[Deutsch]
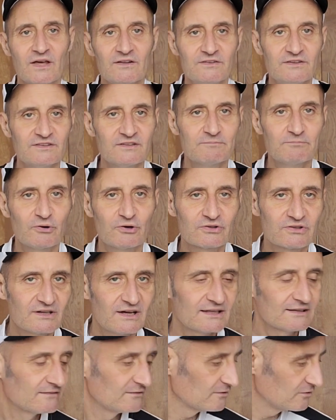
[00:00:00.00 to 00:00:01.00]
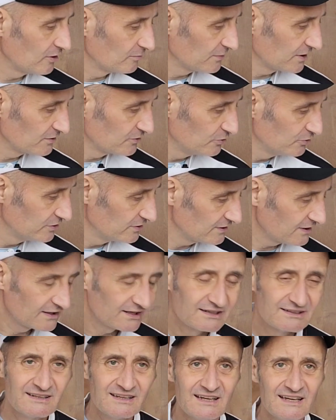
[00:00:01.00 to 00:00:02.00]
Diese Postkarten kommen natürlich
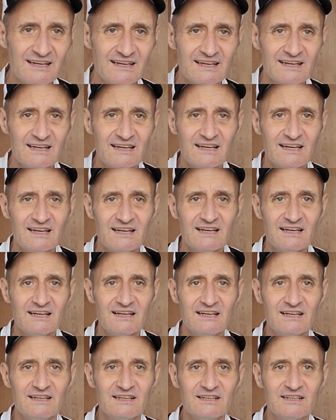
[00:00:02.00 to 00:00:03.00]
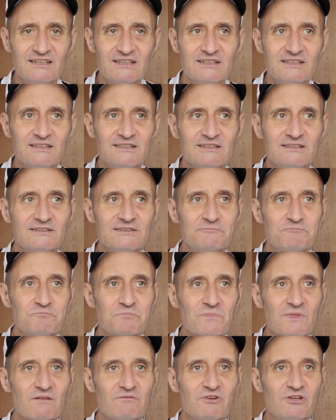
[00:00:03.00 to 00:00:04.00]
dann, äh,
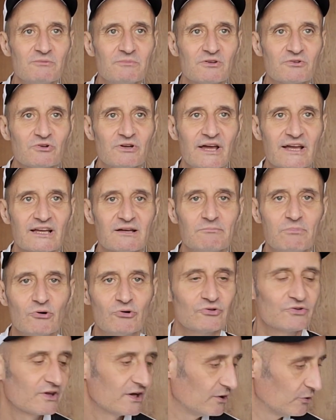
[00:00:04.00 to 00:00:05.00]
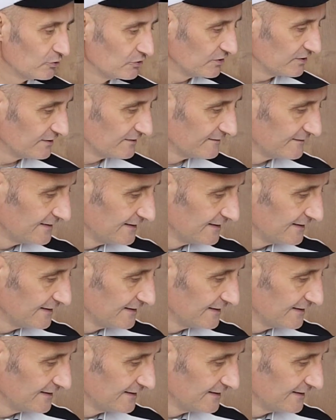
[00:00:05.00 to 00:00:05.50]
würde ich mir so eine Ecke bauen zu Hause.